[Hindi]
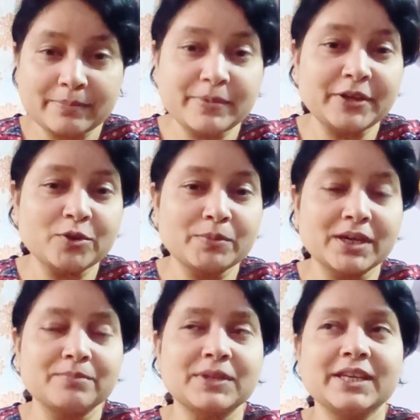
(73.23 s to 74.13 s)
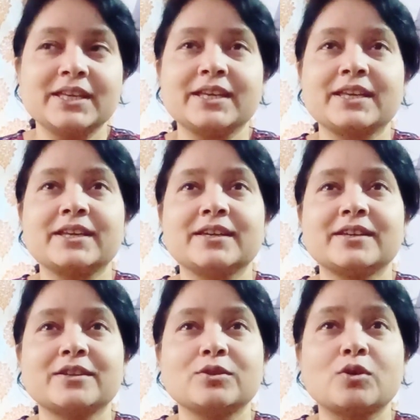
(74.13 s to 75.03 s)
तो ये वीडियो में हम
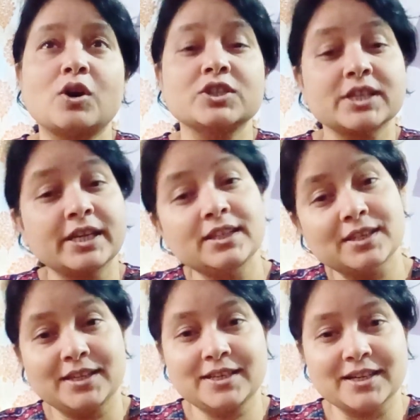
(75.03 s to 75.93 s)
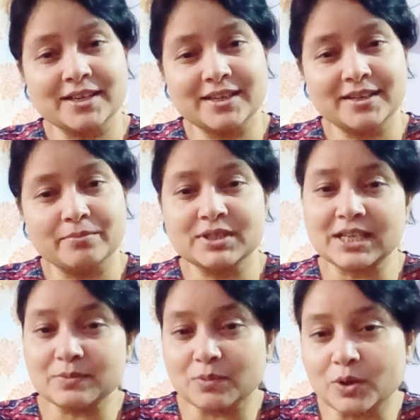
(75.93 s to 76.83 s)
देखेंगे तो और सही तरीका क्या
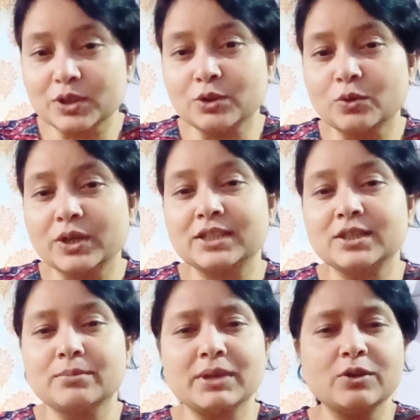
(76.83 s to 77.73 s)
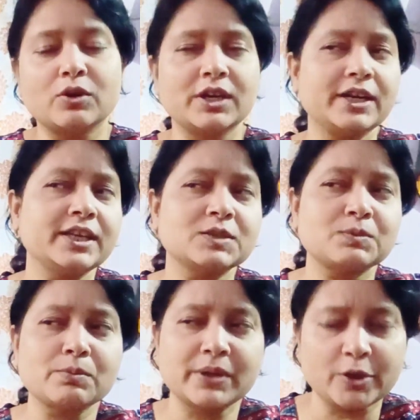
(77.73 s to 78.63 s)
है मसाज बहुत लोग करते हैं मैंने
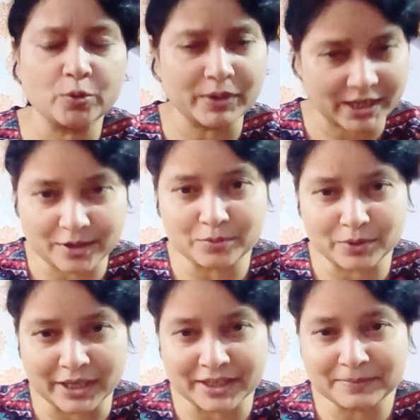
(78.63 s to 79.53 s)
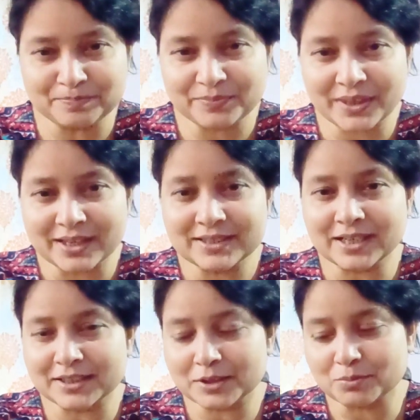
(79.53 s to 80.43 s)
ऑलरेडी इस पर वीडियो बनाया हुआ है
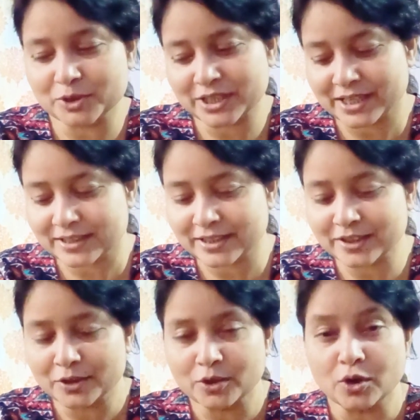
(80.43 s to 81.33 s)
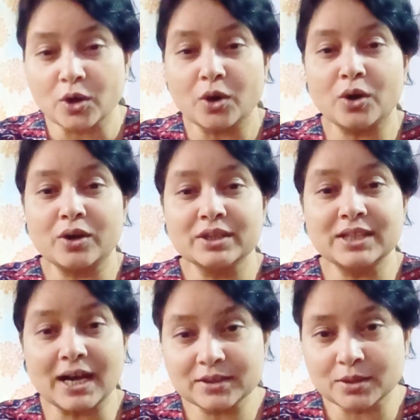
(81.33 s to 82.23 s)
जहाँ तक मुझे याद है
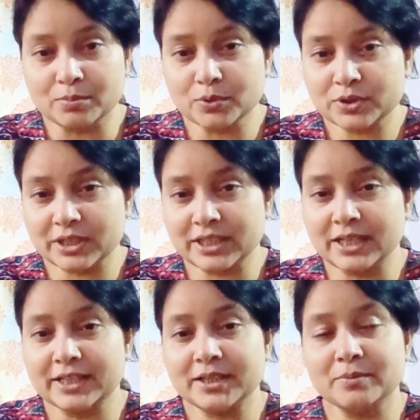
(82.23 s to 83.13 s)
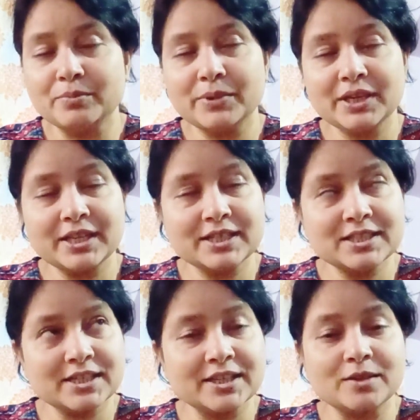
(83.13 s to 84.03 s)
और दाग धब्बों से रिलेटेड
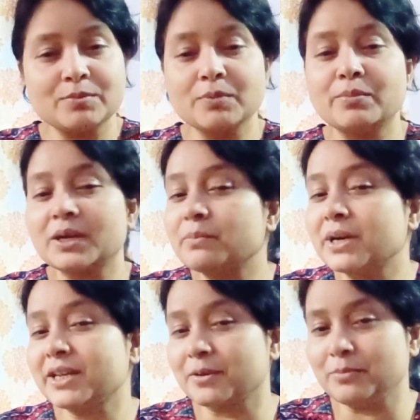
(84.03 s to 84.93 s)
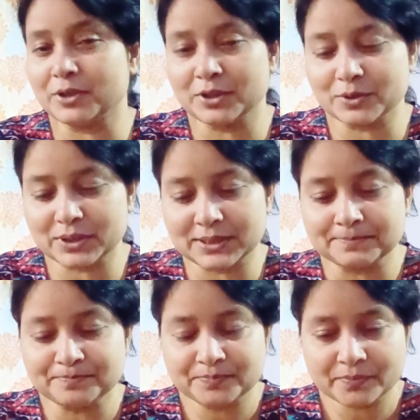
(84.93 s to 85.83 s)
मेरे चैनल पर भर भर के
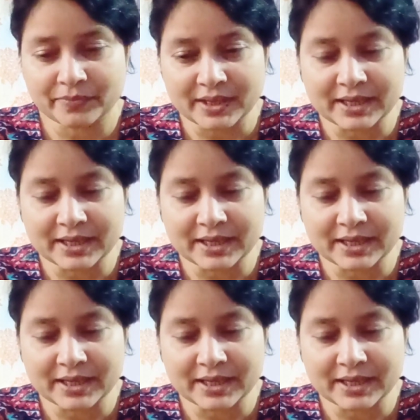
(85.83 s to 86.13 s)
वीडियो है